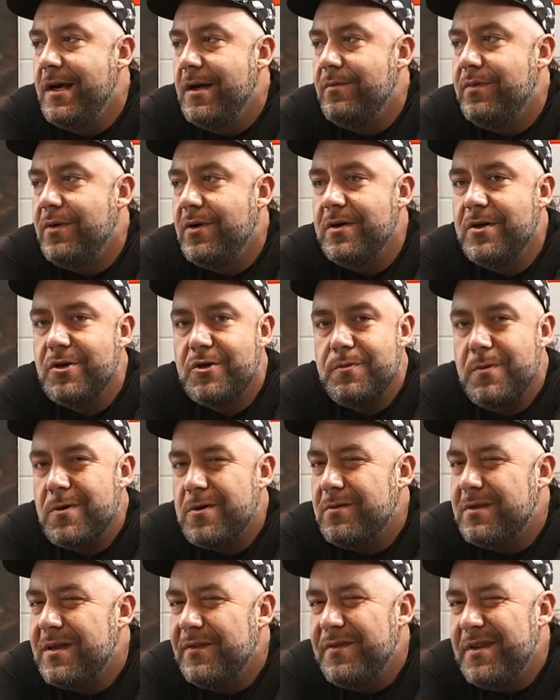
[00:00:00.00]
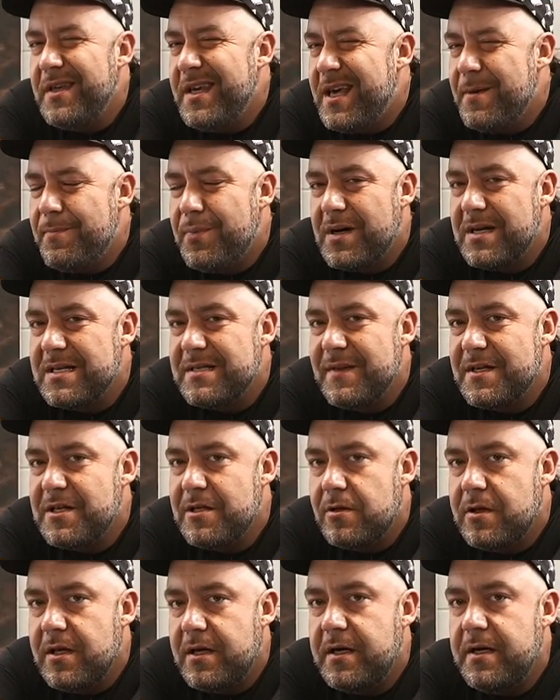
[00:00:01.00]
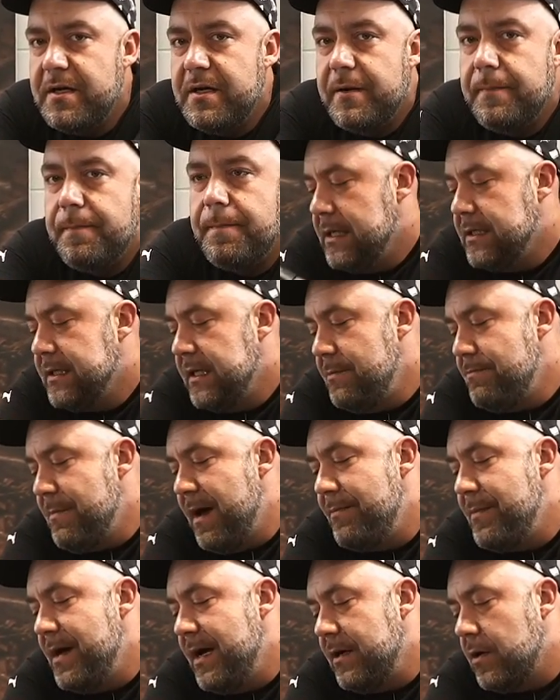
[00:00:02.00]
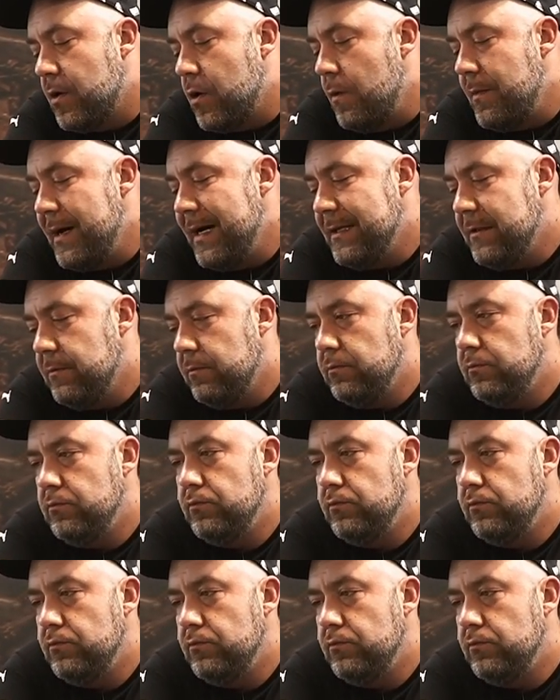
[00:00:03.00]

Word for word: bo one już mogą te wyniki pokazywać loteryjnie. Jeżeli mamy alkomat,